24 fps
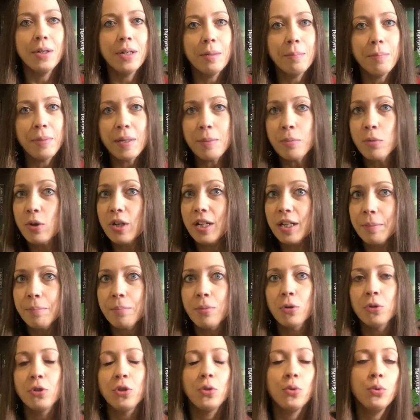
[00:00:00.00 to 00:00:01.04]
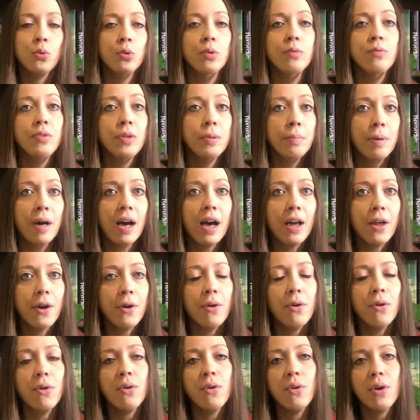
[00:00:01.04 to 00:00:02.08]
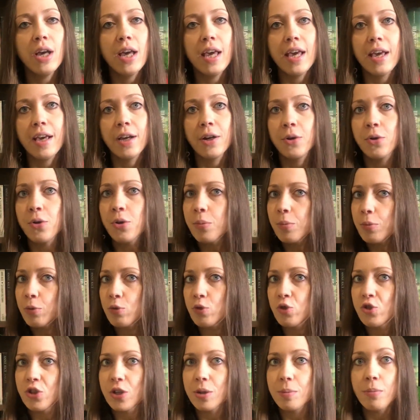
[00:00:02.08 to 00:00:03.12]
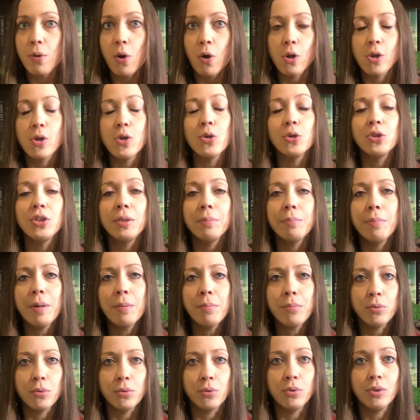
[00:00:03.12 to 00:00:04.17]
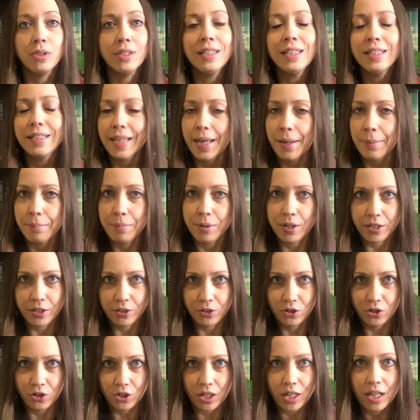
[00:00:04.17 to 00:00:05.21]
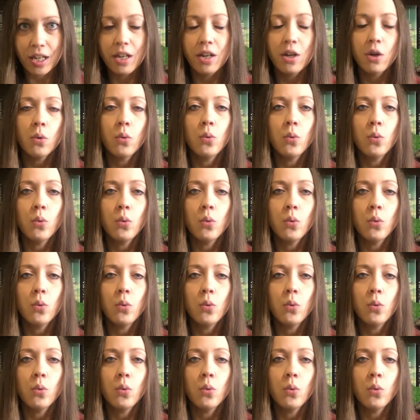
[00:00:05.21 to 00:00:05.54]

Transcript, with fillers: Il primo libro di cui vi parlo è Come un germoglio di bambù di Tea Bricci,